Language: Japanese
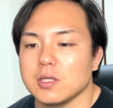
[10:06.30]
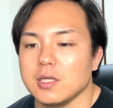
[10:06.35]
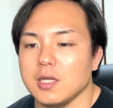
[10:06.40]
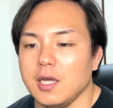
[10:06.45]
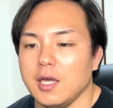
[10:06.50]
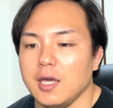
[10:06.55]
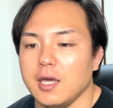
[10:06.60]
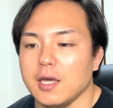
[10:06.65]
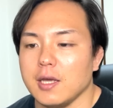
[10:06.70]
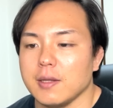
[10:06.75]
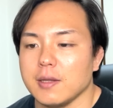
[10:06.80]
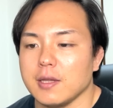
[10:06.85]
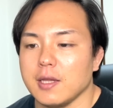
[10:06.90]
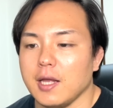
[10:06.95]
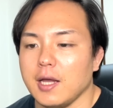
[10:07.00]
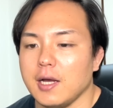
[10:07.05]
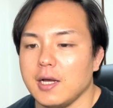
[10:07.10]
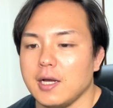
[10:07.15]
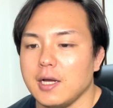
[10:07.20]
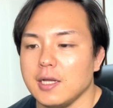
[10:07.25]
で、
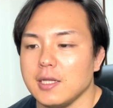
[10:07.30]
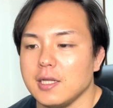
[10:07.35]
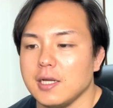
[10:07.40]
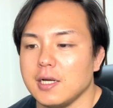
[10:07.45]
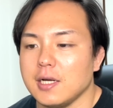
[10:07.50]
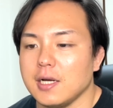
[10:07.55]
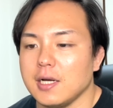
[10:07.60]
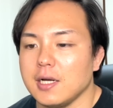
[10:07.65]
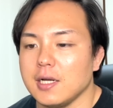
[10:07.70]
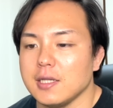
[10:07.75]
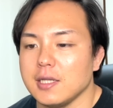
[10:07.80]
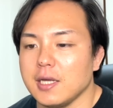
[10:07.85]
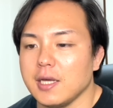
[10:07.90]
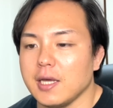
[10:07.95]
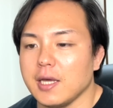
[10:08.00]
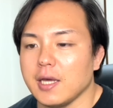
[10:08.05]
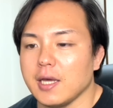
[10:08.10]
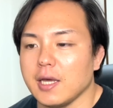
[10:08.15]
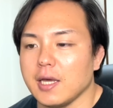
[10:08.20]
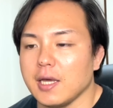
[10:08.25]
なかなか
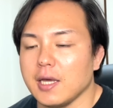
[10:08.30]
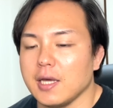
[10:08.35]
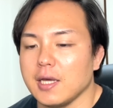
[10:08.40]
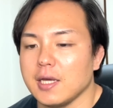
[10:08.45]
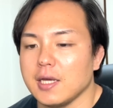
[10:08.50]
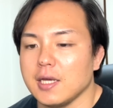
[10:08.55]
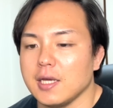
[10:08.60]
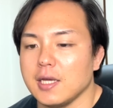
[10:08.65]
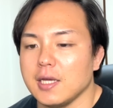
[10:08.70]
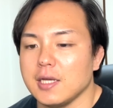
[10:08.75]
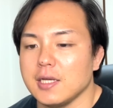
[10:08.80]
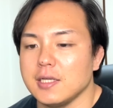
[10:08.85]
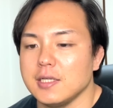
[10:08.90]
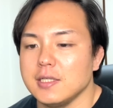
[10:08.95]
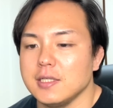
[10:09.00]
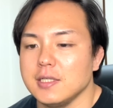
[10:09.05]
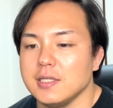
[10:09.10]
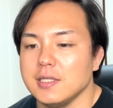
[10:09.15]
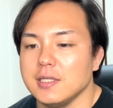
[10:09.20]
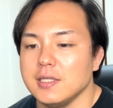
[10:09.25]
ね、
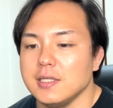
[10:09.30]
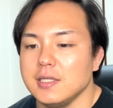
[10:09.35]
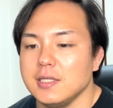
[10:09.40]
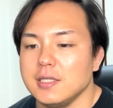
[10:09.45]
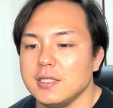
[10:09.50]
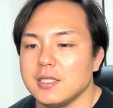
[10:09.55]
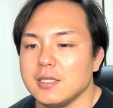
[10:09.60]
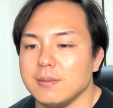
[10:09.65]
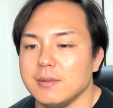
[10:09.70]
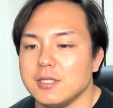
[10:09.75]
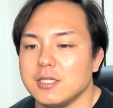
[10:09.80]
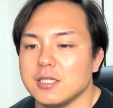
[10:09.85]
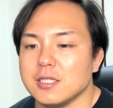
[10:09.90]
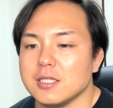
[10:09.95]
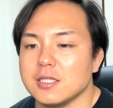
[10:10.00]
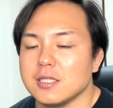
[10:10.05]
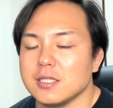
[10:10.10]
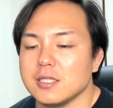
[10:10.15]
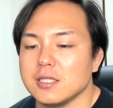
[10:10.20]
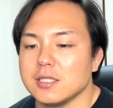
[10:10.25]
厳
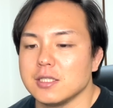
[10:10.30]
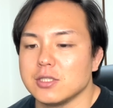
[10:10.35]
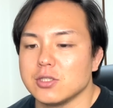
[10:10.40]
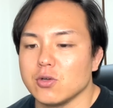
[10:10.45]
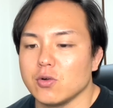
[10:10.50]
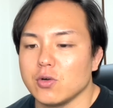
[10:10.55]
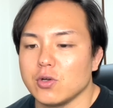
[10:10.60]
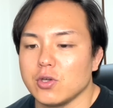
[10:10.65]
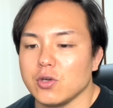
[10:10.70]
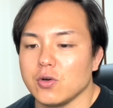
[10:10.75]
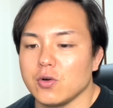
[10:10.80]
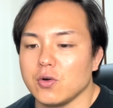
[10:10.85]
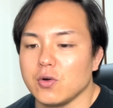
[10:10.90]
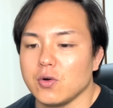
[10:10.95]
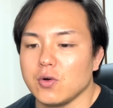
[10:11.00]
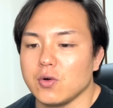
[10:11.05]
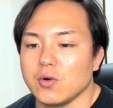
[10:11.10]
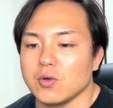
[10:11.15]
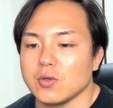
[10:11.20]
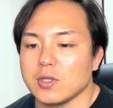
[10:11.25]
しい状
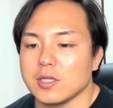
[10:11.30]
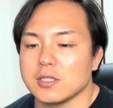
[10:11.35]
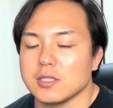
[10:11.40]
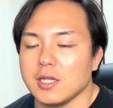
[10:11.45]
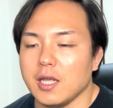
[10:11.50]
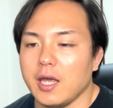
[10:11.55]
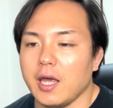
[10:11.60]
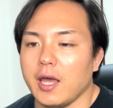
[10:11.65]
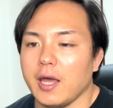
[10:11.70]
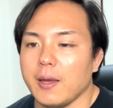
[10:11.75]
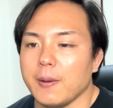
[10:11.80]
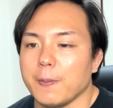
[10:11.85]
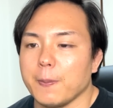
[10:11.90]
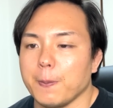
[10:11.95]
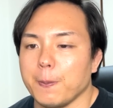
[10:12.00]
況ですね。